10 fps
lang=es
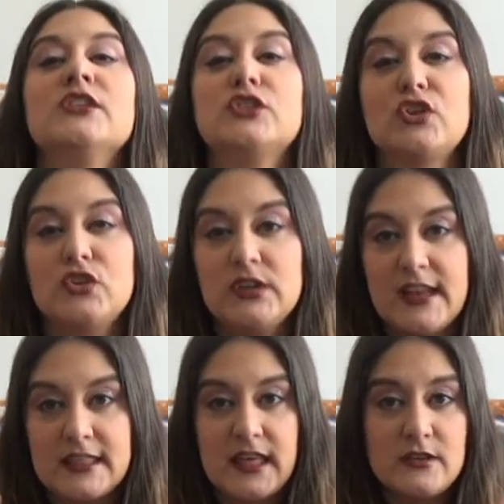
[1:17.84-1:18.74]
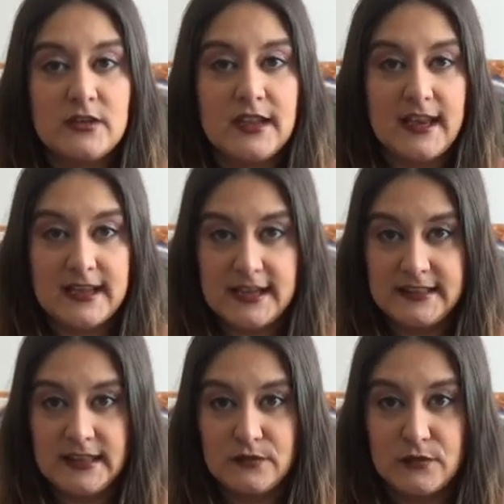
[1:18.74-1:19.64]
Todo enlazado en la
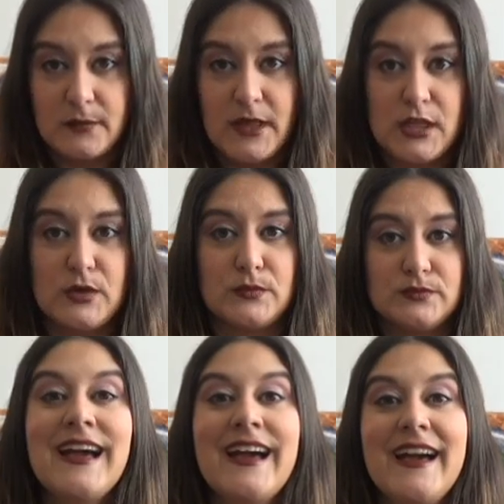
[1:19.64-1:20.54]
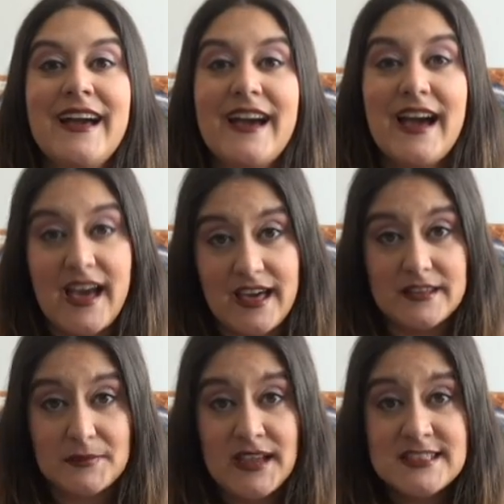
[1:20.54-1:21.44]
cajita de información.
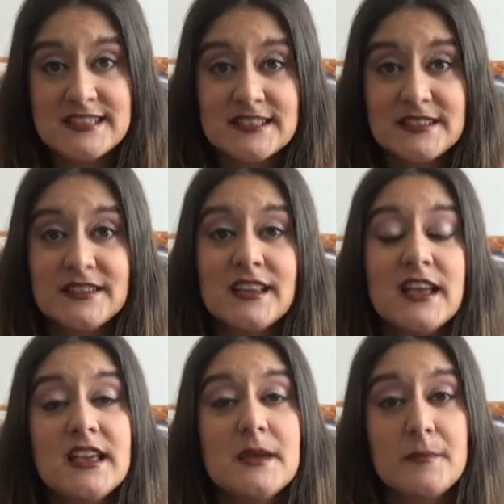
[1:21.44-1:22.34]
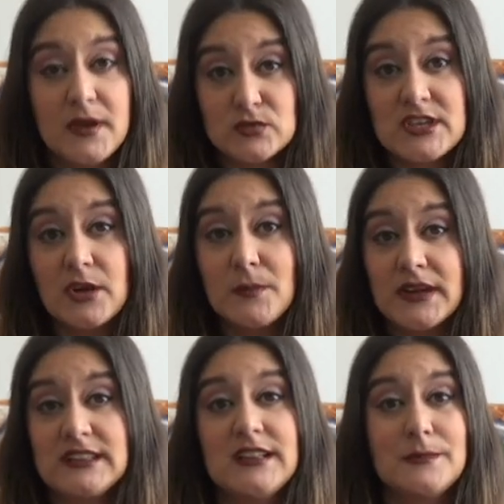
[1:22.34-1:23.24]
Además, me gusta
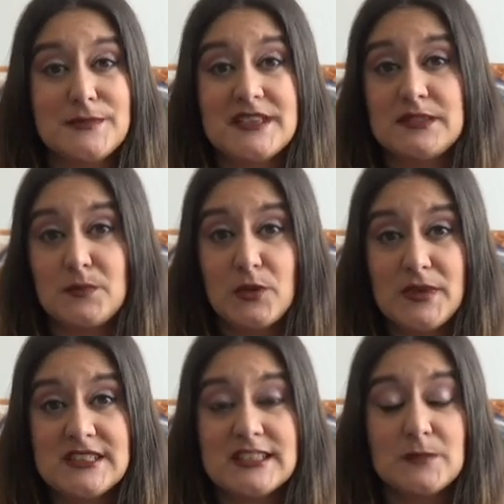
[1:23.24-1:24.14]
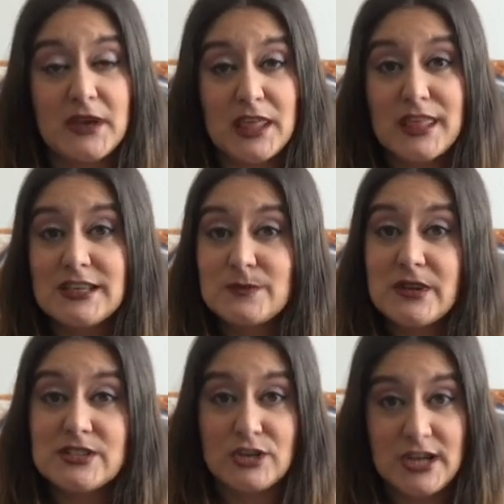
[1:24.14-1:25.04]
compartir mis propias experiencias
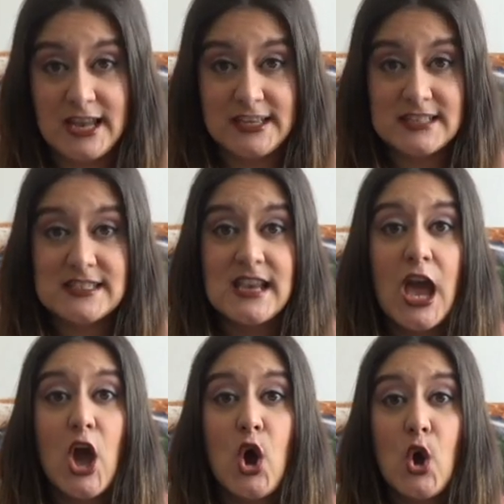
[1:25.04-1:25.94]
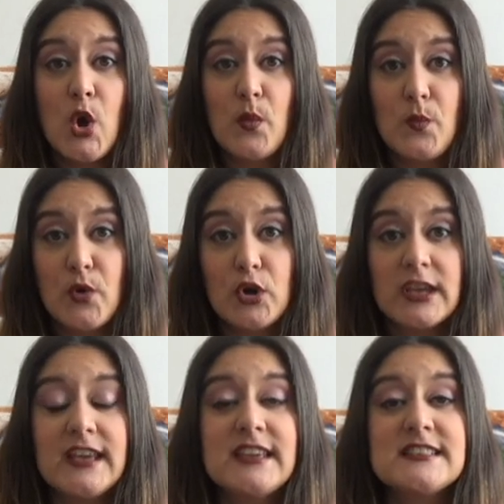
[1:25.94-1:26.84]
personales,
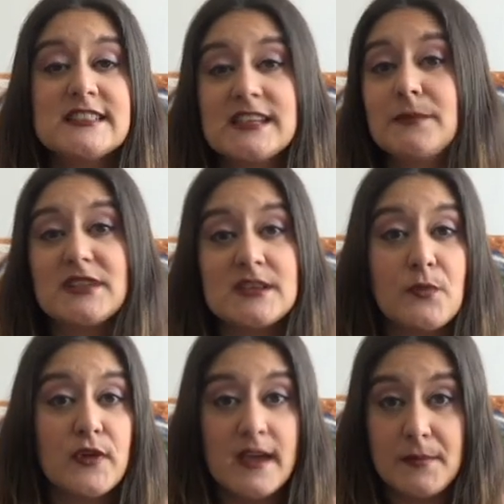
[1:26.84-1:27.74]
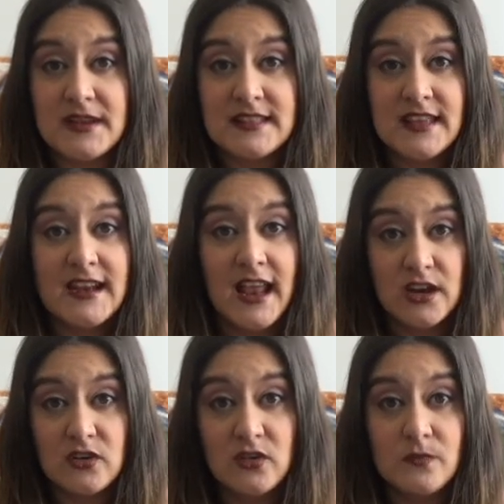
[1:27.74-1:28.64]
porque siempre se puede aprender
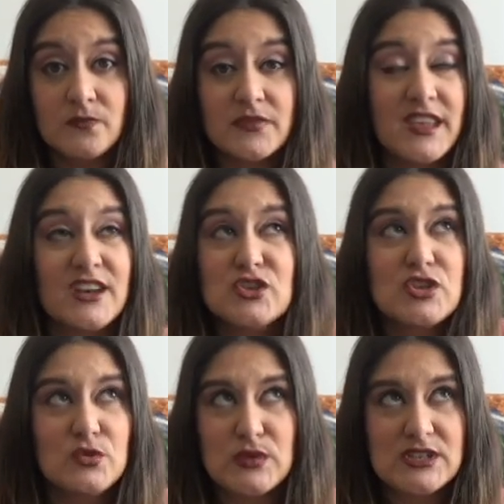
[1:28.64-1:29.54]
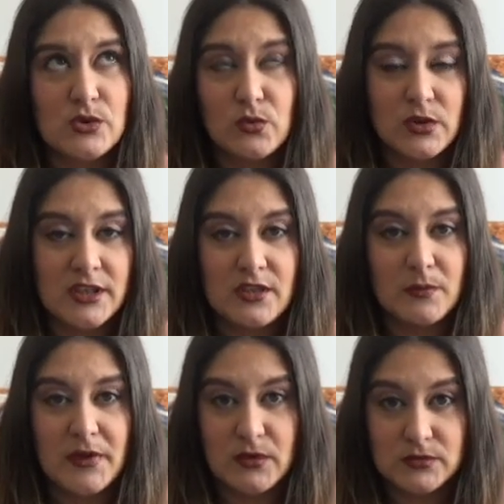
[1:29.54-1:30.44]
algo que no se te hubiese ocurrido
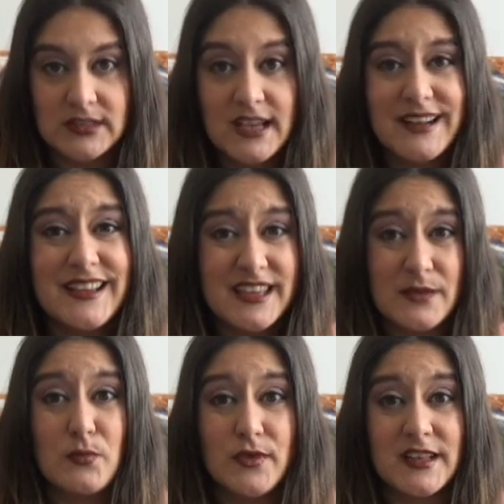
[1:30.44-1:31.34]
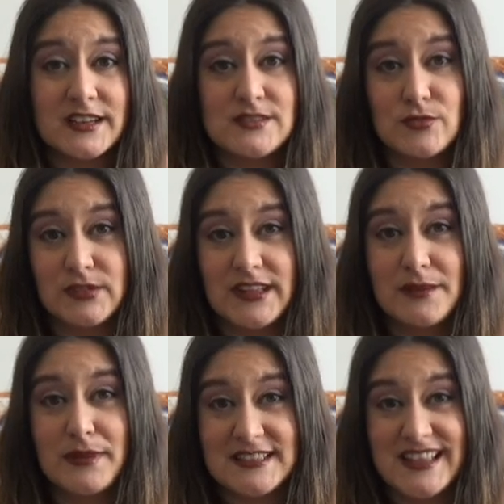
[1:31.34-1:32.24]
preguntar y que puede
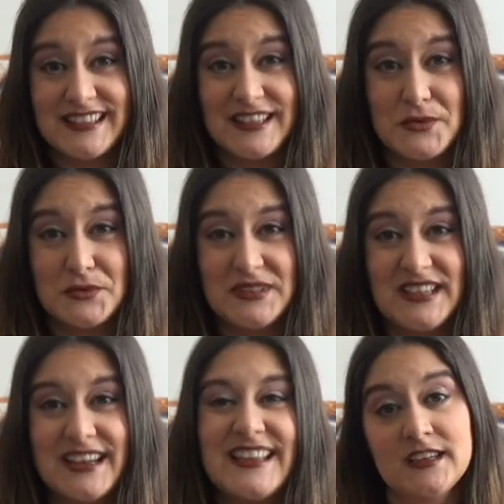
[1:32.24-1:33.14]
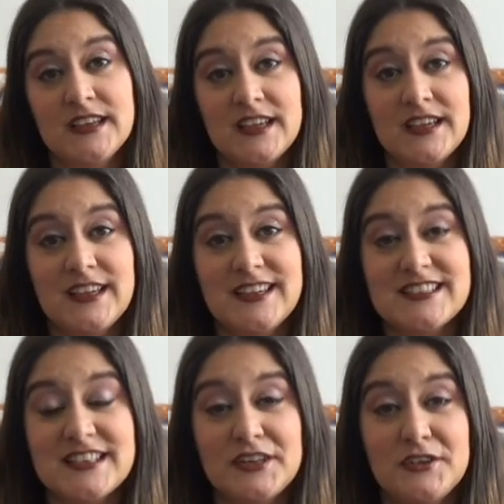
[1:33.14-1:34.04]
resultar bastante útil. Y
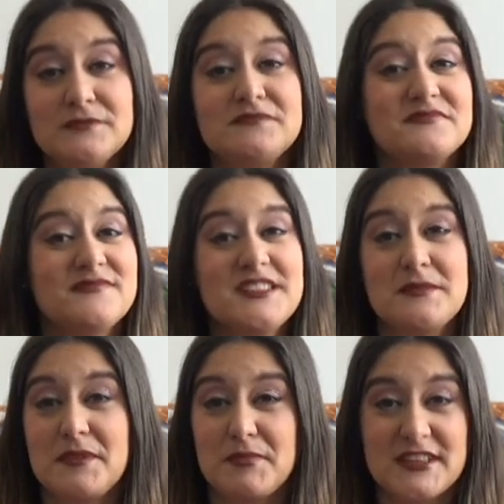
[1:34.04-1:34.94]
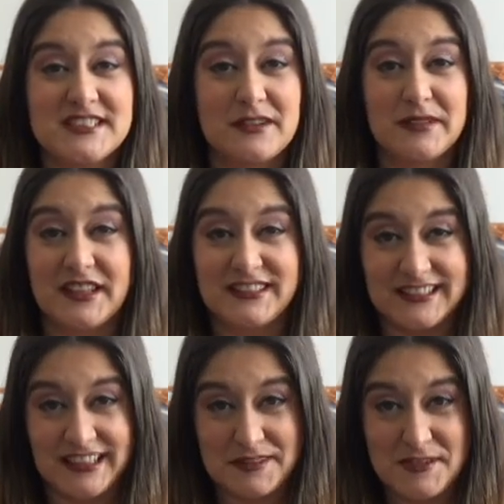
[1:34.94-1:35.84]
si no, siempre puede servir de
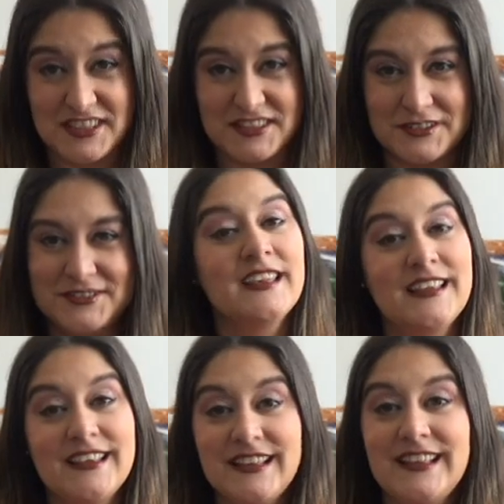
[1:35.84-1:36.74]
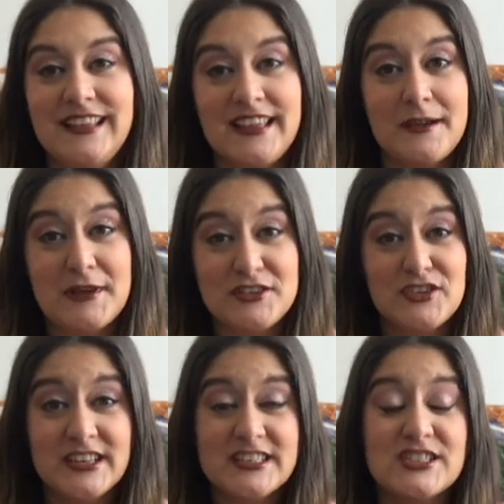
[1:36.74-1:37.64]
entretenimiento. Y a
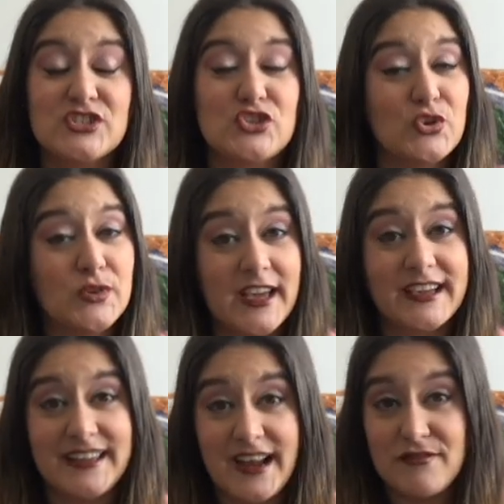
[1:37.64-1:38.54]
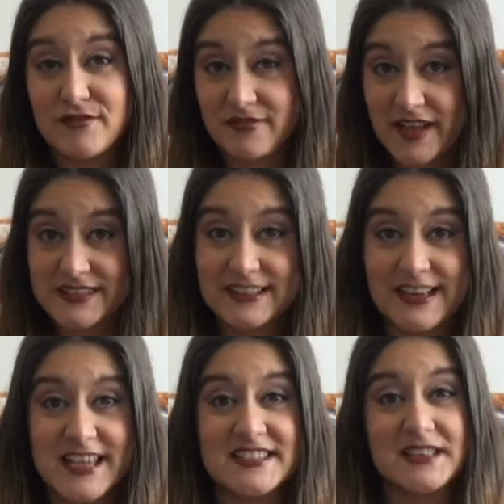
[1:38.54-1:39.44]
mayores soy una gran fan de
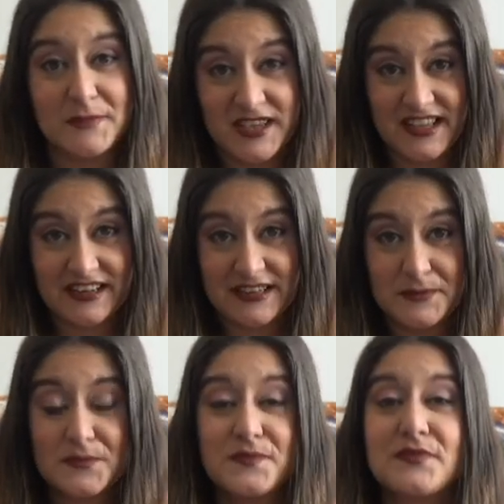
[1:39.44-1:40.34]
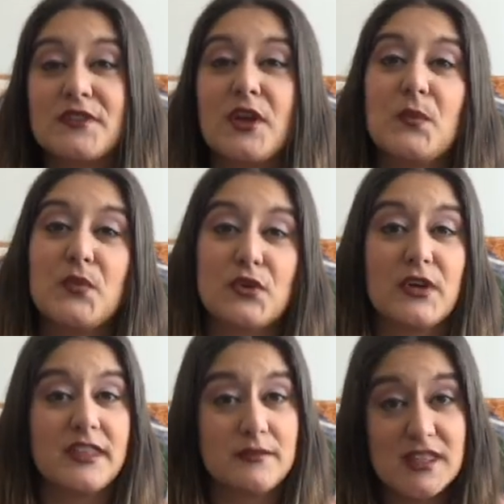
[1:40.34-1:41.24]
la SMR, por lo
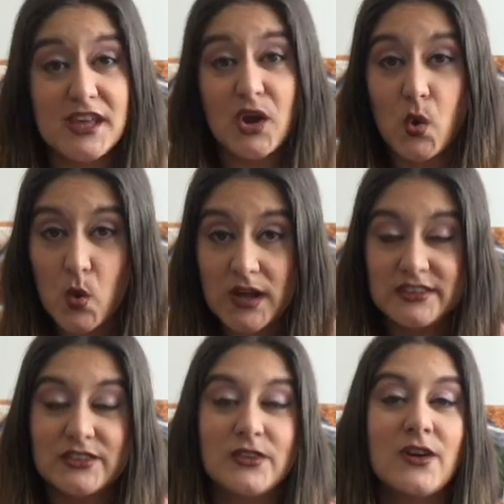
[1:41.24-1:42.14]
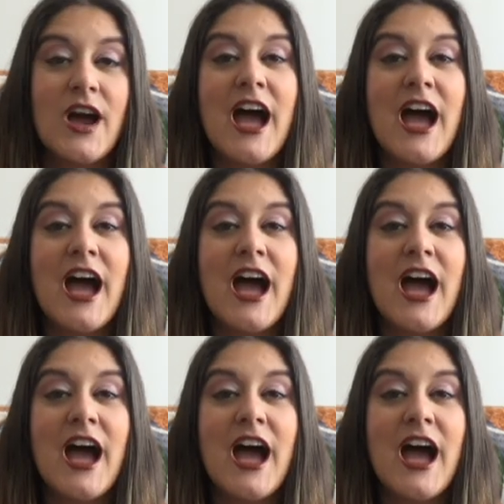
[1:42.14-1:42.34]
que de vez en cuando